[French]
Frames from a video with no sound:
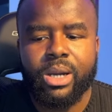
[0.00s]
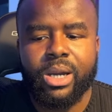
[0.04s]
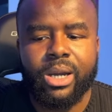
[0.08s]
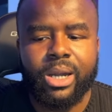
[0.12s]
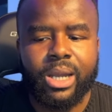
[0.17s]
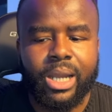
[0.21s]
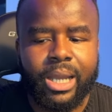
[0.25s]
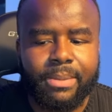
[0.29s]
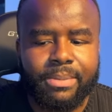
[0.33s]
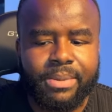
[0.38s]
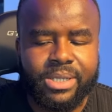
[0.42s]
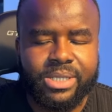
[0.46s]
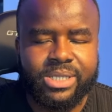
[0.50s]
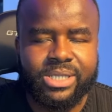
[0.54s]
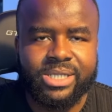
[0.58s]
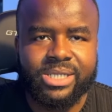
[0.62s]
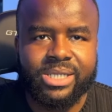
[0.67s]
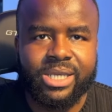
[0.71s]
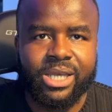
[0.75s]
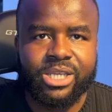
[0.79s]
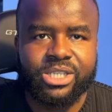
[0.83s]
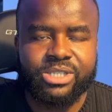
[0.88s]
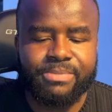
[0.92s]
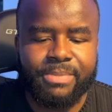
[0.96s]
en
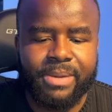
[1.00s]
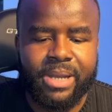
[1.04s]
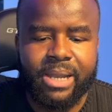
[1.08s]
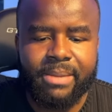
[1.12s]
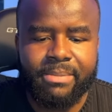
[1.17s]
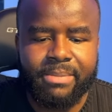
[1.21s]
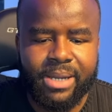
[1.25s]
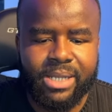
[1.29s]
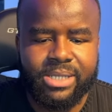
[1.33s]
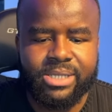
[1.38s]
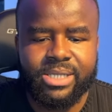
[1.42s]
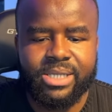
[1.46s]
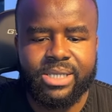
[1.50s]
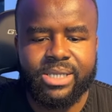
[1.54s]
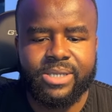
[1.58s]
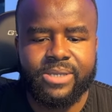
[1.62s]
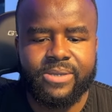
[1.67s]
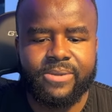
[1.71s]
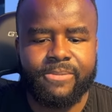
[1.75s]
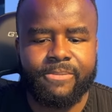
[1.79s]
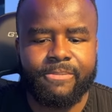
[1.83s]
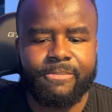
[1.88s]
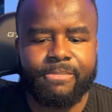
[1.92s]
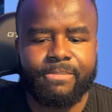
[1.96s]
l'apprentissage par la pratique.
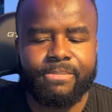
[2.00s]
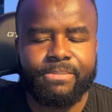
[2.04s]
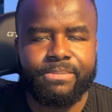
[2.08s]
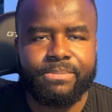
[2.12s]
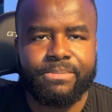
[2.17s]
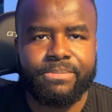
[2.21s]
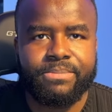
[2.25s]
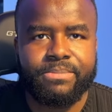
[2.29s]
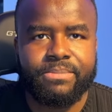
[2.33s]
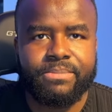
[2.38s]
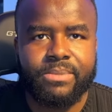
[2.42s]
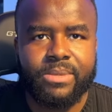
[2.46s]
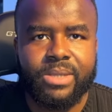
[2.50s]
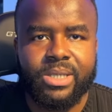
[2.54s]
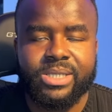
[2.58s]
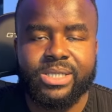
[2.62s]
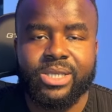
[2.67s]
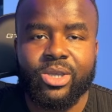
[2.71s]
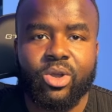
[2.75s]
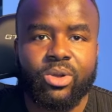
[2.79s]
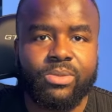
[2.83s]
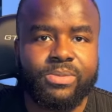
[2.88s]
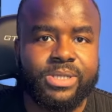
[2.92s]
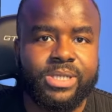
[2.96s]

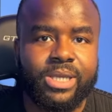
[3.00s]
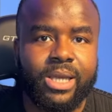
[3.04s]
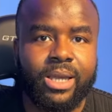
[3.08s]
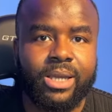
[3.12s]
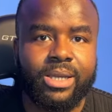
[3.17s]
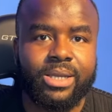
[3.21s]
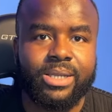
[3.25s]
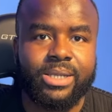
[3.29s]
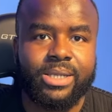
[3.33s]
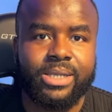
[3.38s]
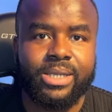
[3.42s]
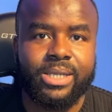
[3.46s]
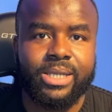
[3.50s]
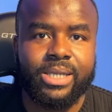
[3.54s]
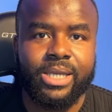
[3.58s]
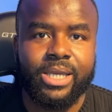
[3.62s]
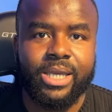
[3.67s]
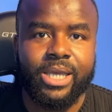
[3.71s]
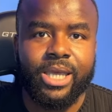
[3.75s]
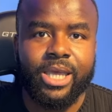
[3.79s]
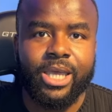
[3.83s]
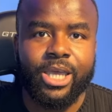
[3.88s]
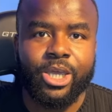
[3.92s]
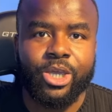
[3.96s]
C'est comme ça
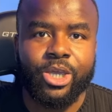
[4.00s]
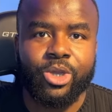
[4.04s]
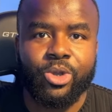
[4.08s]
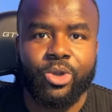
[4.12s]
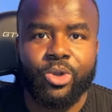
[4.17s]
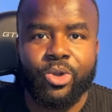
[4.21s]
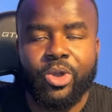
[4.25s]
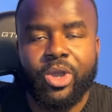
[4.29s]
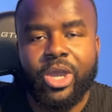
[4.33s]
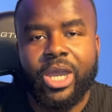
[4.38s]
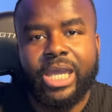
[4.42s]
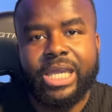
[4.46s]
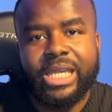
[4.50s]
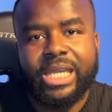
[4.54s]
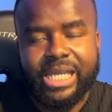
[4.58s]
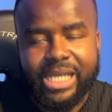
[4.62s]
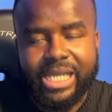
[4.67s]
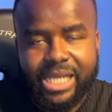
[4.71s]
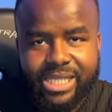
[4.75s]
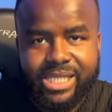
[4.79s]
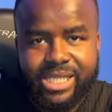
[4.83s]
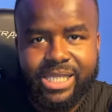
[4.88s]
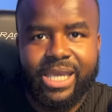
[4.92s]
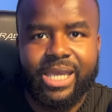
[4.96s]
que il
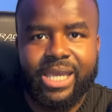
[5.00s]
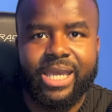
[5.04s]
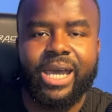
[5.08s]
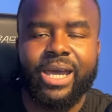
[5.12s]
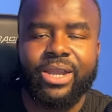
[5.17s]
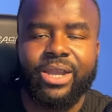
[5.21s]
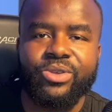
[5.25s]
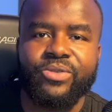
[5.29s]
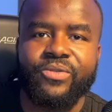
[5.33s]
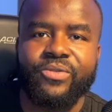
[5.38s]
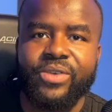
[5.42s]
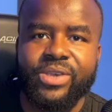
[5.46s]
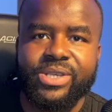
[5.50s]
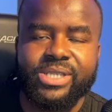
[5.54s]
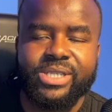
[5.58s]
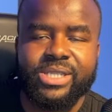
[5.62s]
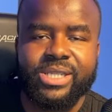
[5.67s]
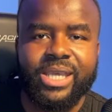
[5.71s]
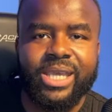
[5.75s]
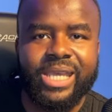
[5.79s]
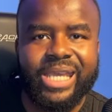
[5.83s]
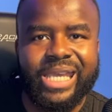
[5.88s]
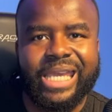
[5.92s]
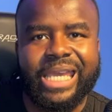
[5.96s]
était à
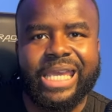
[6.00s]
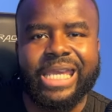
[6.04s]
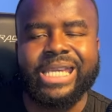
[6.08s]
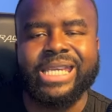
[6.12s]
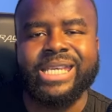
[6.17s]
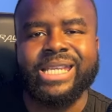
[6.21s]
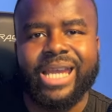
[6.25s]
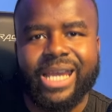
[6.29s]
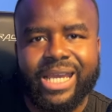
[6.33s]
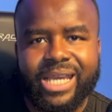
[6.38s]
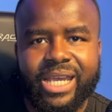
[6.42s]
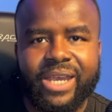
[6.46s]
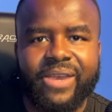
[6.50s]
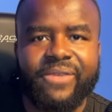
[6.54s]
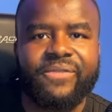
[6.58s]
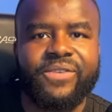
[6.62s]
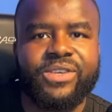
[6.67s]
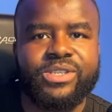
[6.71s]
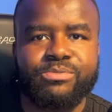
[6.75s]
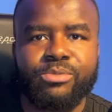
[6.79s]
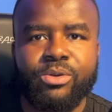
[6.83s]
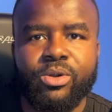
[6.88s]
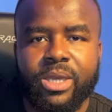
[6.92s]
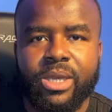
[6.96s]
l'université et qu'il a créé
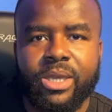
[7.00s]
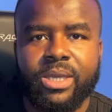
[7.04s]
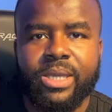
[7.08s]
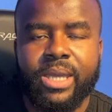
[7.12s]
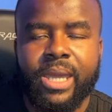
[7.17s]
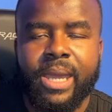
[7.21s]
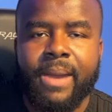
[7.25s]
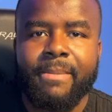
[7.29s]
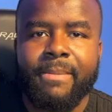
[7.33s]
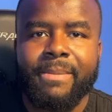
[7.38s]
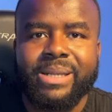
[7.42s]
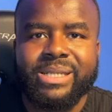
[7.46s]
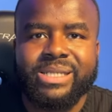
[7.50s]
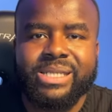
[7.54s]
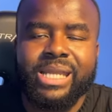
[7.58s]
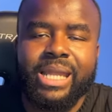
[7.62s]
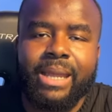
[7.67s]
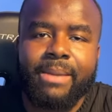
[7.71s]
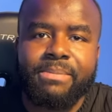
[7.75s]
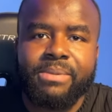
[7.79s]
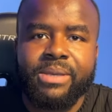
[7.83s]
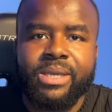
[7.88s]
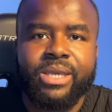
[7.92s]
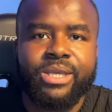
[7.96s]
Facebook parce qu'il
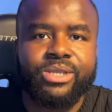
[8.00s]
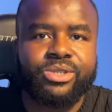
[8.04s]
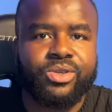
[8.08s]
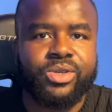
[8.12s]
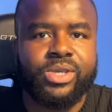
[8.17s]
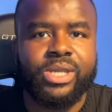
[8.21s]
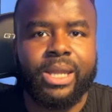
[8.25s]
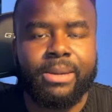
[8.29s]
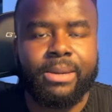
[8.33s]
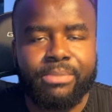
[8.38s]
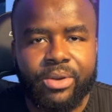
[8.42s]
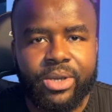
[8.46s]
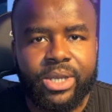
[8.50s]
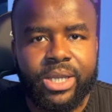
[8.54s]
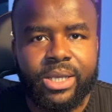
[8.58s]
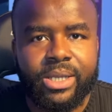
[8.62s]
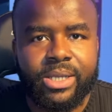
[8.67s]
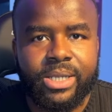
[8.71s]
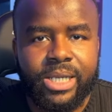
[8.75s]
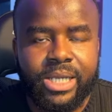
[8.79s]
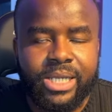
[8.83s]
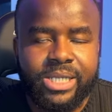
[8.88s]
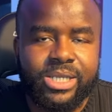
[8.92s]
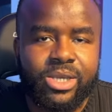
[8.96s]
appliquait ce qu'il apprenait.
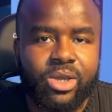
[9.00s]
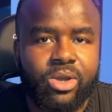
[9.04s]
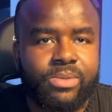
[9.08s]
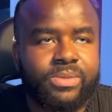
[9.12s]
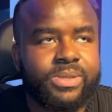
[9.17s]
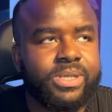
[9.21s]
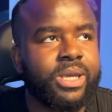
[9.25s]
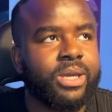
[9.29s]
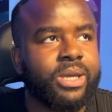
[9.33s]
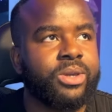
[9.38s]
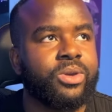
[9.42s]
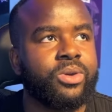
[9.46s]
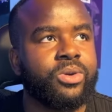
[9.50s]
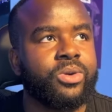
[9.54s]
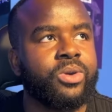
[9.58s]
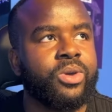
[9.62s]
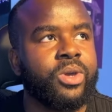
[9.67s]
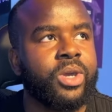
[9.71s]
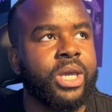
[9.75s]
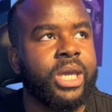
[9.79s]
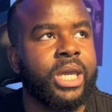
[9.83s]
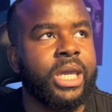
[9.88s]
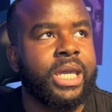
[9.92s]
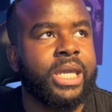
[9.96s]
C'est comme ça que
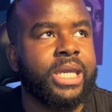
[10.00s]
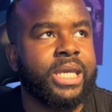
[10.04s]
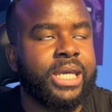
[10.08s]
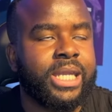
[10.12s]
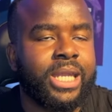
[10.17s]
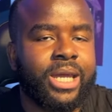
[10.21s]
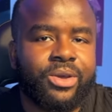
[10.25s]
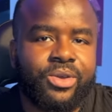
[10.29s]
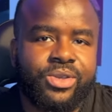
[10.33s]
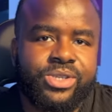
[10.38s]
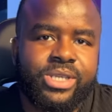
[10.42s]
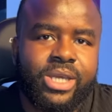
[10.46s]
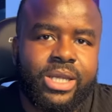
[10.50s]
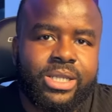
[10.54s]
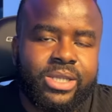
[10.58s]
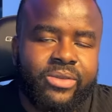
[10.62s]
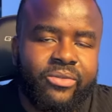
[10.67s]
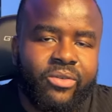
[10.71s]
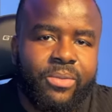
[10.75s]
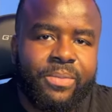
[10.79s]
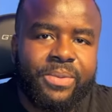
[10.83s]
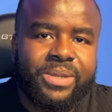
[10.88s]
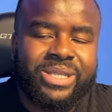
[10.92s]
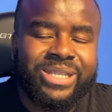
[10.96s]
il a réussi à
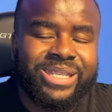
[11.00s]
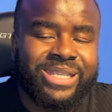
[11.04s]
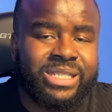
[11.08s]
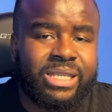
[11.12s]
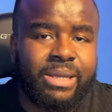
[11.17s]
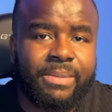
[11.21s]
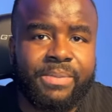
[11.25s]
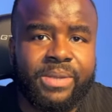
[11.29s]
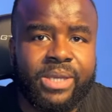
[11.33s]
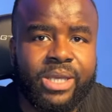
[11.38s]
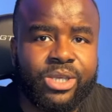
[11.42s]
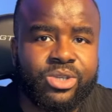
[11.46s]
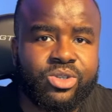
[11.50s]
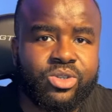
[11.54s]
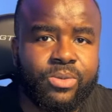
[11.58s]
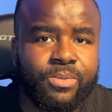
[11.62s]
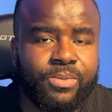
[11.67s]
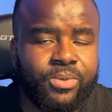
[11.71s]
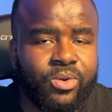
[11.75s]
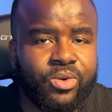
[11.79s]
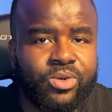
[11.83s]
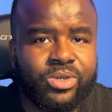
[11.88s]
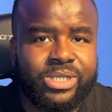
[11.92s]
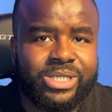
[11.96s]
développer des applications
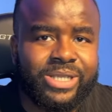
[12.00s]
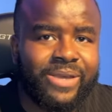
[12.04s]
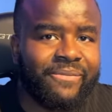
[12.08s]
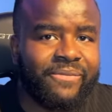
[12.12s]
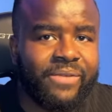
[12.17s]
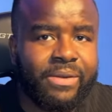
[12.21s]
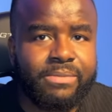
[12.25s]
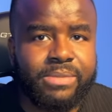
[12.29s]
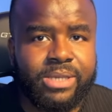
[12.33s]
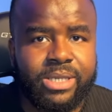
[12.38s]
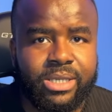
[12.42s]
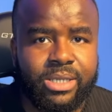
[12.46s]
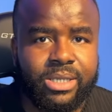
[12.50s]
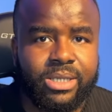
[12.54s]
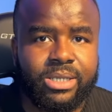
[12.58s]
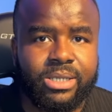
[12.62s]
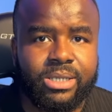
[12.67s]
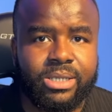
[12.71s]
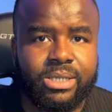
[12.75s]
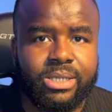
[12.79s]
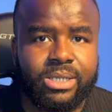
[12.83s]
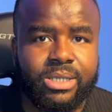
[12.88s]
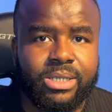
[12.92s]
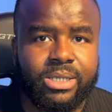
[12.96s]
pour sa famille
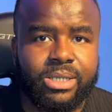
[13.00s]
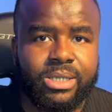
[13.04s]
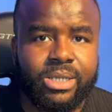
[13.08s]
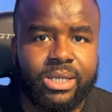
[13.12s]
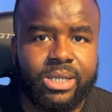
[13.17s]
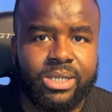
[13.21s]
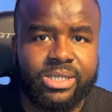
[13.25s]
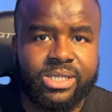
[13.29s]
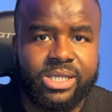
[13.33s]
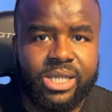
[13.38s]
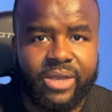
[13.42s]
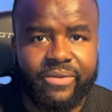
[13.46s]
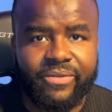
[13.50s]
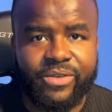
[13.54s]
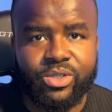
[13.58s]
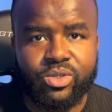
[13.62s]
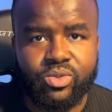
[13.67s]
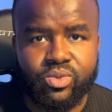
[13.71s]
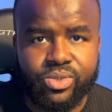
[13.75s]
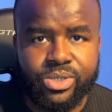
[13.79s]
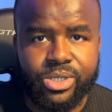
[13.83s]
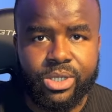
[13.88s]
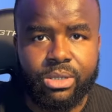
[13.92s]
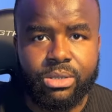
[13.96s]
quand il avait
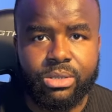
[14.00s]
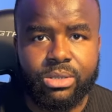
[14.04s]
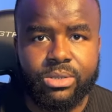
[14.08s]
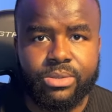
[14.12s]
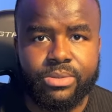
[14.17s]
12 ans,